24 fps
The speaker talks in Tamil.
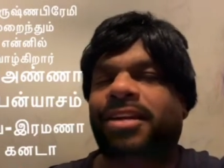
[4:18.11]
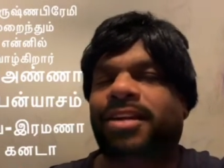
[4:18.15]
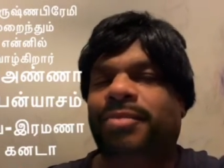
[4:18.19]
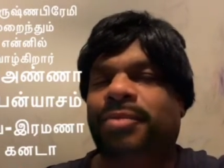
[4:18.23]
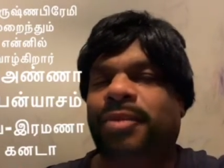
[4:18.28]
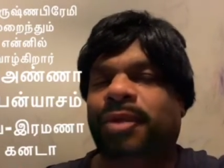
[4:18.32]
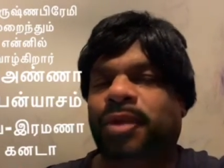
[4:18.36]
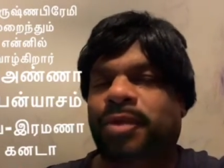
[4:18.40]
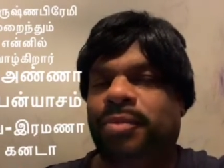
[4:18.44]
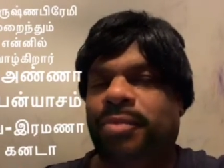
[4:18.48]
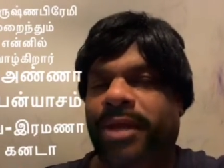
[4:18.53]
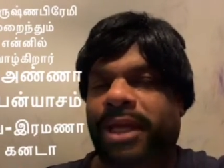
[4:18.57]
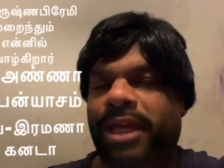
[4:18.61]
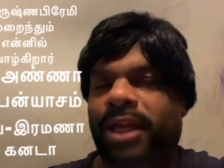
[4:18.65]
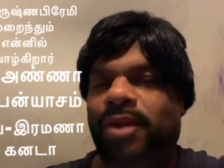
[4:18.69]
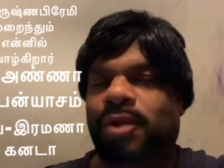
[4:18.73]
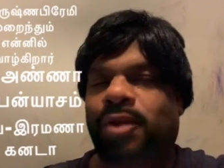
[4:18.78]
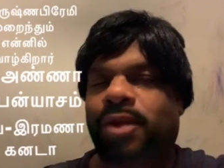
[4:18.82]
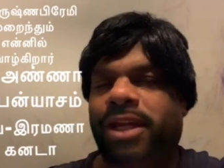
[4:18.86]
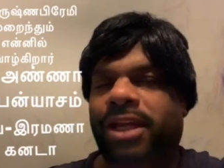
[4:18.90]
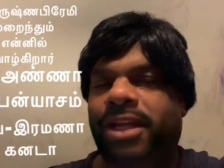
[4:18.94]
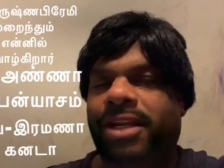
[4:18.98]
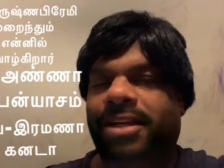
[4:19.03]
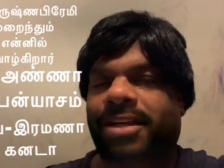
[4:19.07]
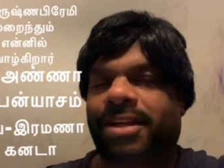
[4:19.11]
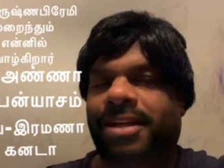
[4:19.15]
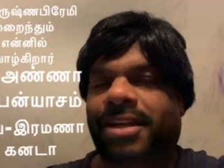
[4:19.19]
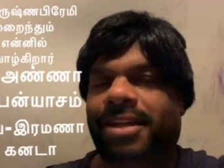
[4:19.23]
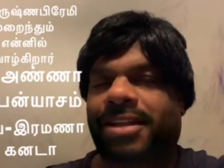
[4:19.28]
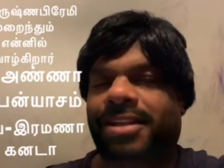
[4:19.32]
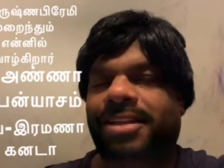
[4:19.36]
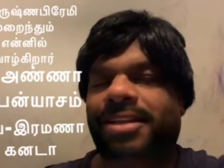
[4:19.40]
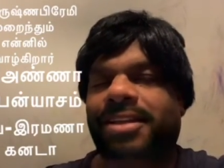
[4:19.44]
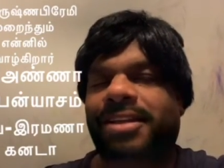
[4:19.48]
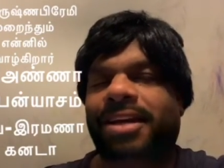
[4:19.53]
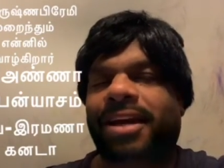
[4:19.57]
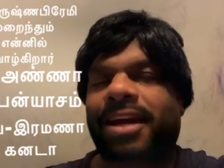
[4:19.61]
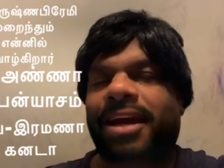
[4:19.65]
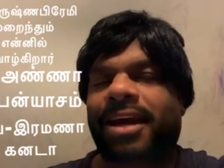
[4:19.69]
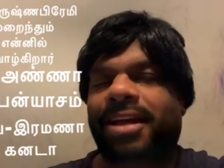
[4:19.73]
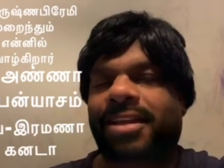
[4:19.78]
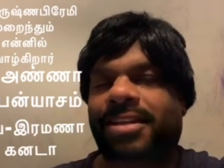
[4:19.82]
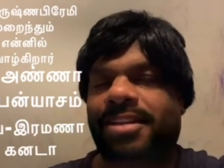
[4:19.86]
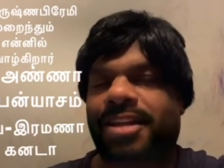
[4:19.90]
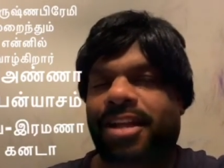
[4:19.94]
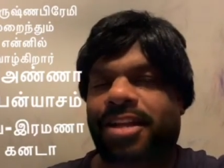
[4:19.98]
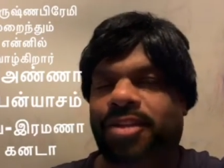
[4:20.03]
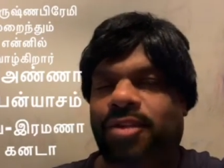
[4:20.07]
இப்போது மேலோங்கி இருக்கிறது
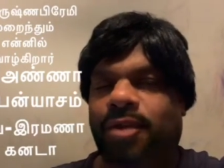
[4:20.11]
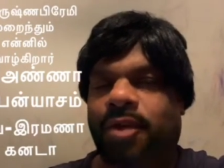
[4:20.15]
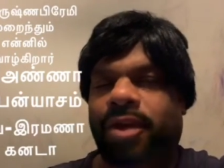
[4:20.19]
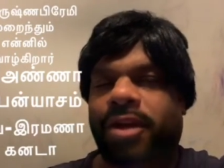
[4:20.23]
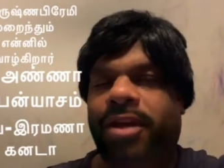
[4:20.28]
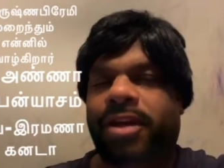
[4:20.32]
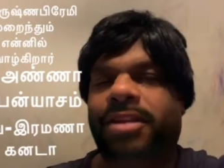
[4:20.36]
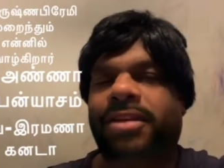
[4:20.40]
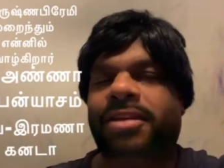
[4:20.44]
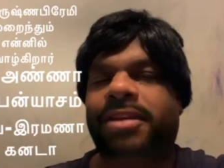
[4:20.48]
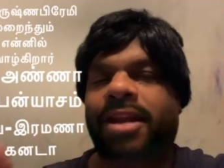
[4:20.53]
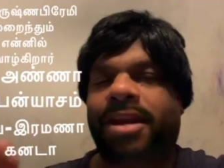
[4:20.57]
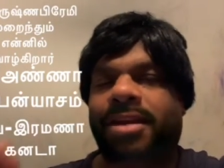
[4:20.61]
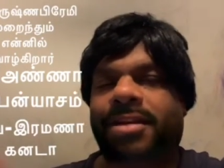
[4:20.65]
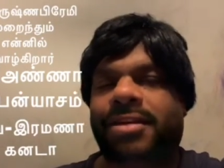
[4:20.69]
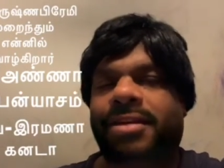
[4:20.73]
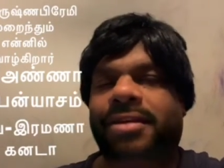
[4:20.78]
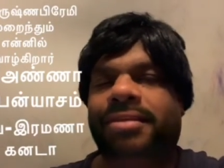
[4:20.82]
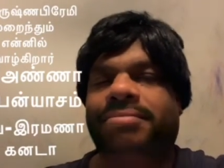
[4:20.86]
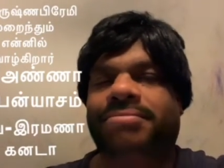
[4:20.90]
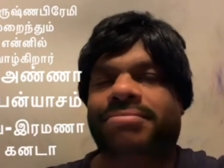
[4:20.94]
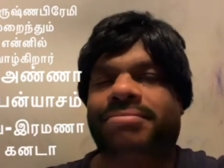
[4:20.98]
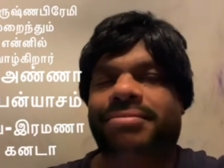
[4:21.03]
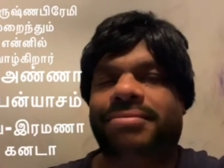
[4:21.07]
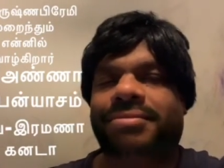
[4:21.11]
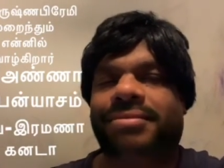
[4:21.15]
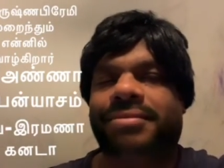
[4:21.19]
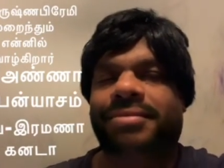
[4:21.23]
அதுதான் தொடர்வது நன்றி